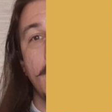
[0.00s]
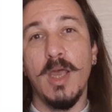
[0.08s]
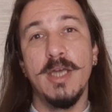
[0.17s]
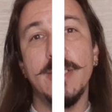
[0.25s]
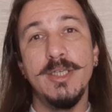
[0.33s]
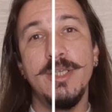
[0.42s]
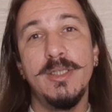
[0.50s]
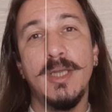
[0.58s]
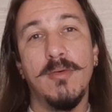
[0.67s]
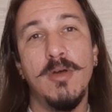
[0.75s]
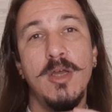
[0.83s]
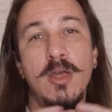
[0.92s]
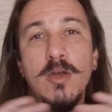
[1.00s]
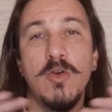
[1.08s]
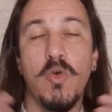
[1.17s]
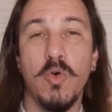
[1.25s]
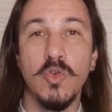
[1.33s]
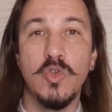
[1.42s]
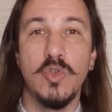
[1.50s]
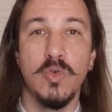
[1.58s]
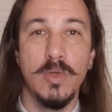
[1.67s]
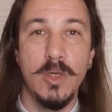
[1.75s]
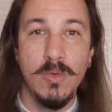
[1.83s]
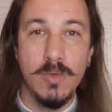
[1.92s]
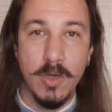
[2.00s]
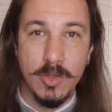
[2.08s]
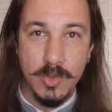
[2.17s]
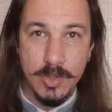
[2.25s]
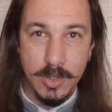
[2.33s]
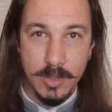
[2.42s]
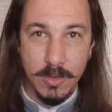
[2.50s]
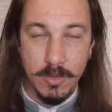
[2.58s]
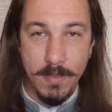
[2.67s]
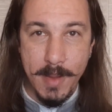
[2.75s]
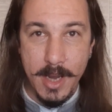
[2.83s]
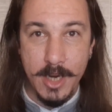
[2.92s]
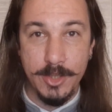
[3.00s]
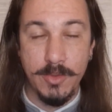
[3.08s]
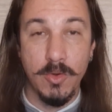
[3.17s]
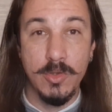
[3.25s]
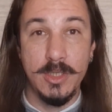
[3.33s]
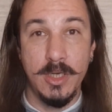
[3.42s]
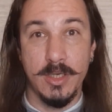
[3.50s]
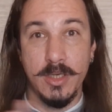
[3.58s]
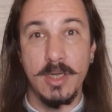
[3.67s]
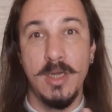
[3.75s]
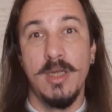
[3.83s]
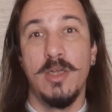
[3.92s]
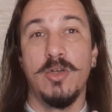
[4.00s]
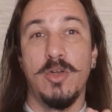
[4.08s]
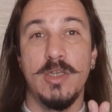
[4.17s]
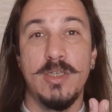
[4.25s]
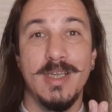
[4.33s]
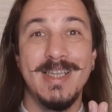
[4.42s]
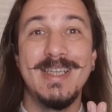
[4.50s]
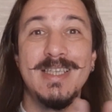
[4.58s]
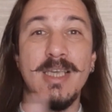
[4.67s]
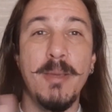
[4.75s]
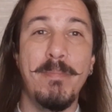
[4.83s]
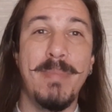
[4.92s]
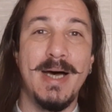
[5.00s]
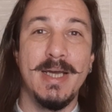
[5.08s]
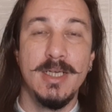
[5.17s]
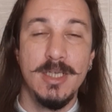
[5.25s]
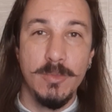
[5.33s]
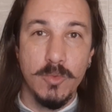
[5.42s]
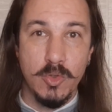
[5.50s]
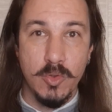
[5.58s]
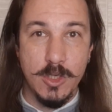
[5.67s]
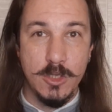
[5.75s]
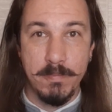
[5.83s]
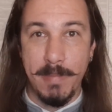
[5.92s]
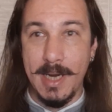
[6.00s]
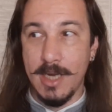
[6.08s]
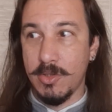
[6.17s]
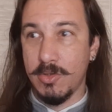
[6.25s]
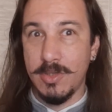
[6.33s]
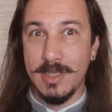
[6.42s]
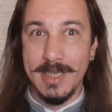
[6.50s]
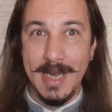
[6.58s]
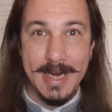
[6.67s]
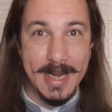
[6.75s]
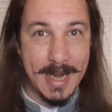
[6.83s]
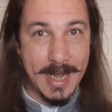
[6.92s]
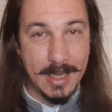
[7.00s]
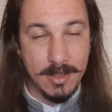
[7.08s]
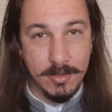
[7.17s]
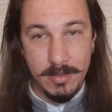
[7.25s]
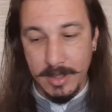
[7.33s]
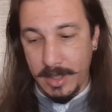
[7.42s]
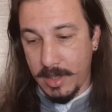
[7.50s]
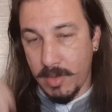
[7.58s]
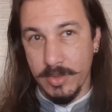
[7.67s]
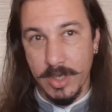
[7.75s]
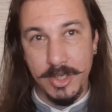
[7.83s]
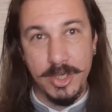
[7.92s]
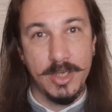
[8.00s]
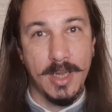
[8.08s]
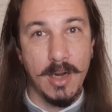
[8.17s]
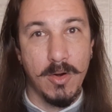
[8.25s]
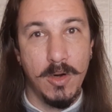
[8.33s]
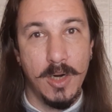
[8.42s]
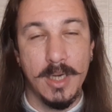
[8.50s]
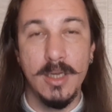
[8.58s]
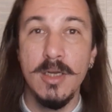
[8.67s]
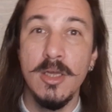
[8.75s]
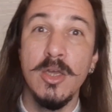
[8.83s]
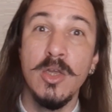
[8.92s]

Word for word: A gente, então, construiu o nosso círculo mágico, ou seja, nós separamos o espaço sagrado, que é onde a gente está agora,